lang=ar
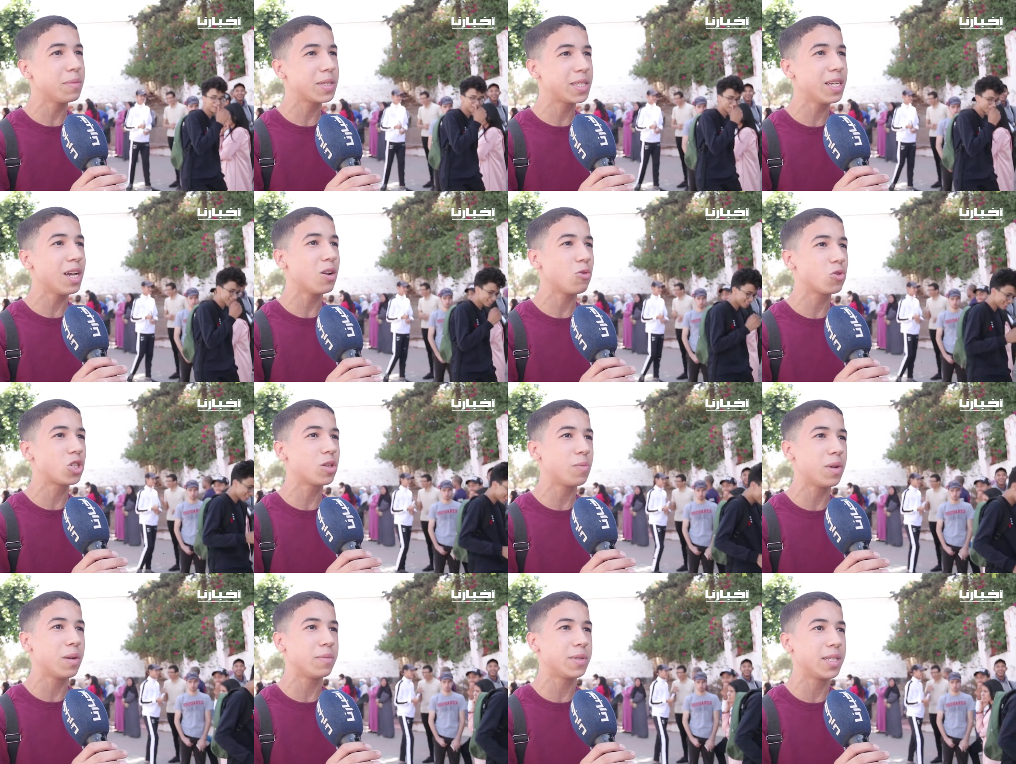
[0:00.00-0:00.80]
مزيان
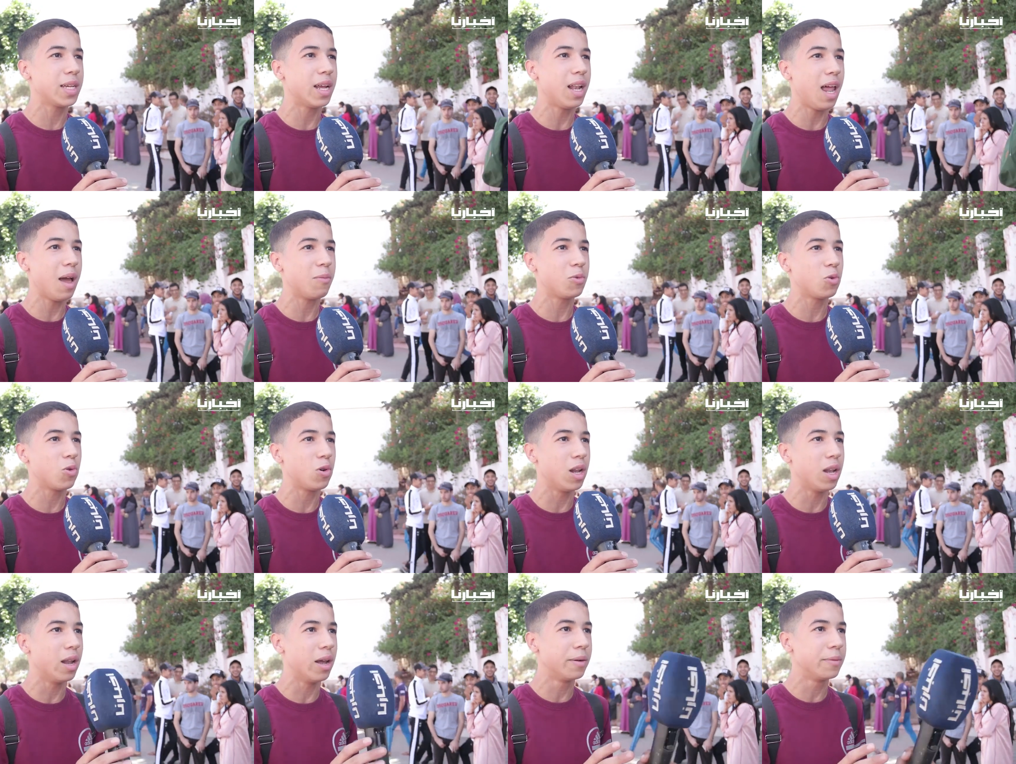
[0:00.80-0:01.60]
وجبنا مزيان الحمد
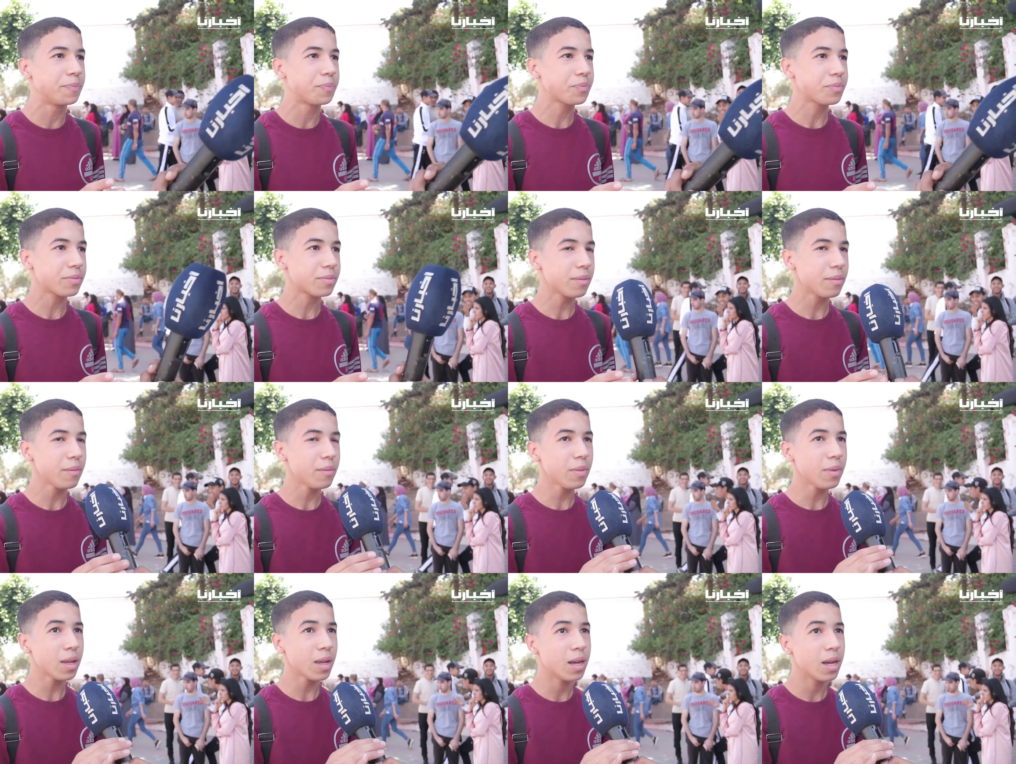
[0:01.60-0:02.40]
لله متوقع تجيب في
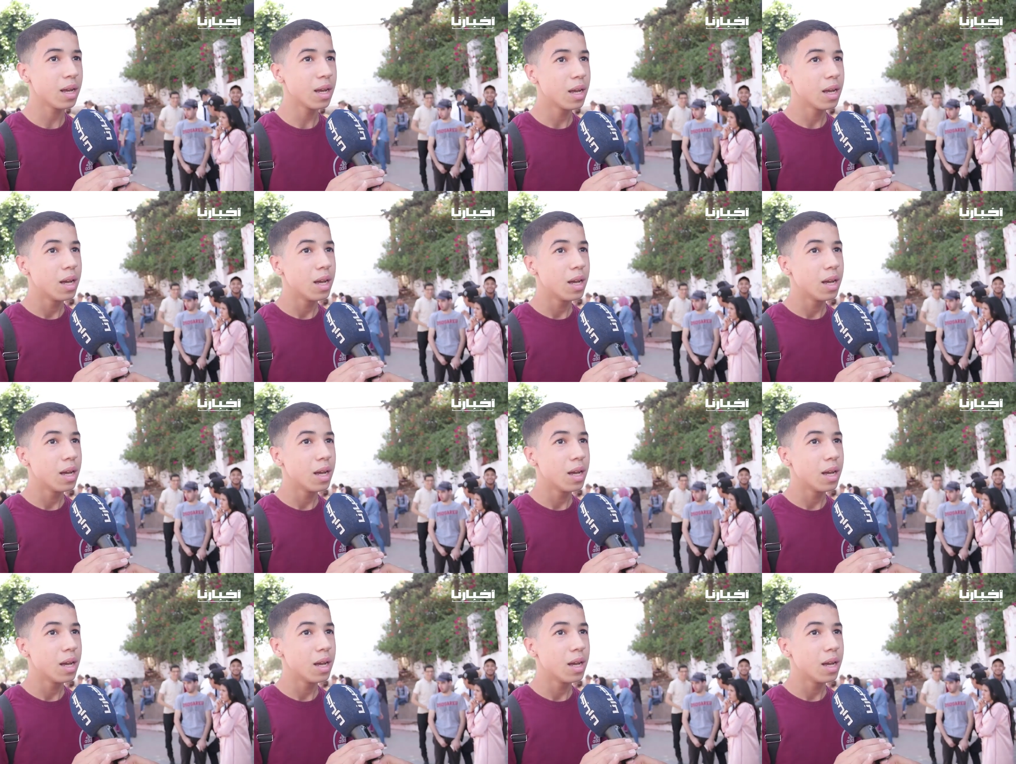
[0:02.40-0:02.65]
الماده